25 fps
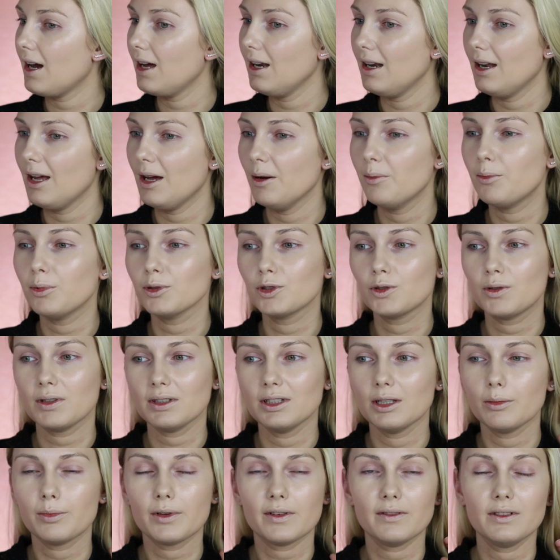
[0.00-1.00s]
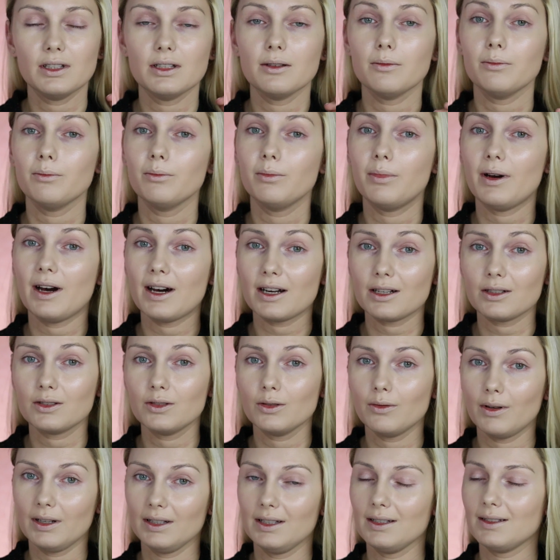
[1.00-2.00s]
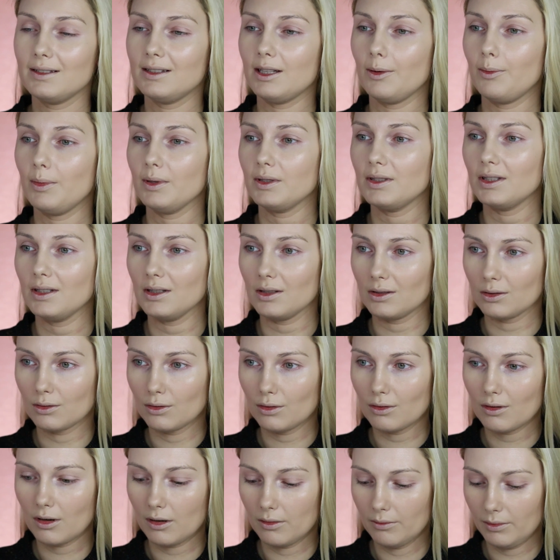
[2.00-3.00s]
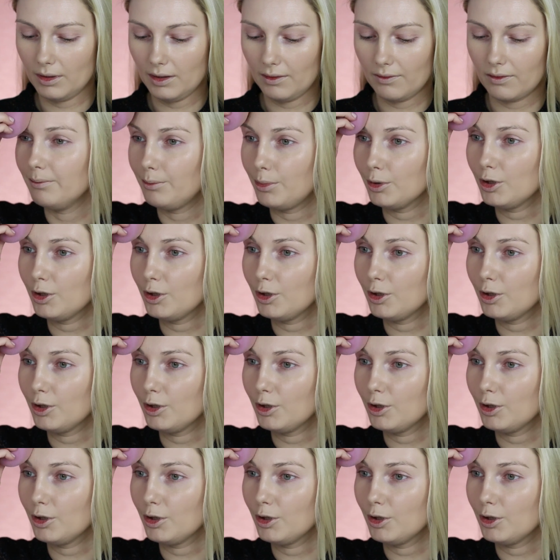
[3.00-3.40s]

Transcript: ale podkład naprawdę bardzo ładnie stapia się ze skórą i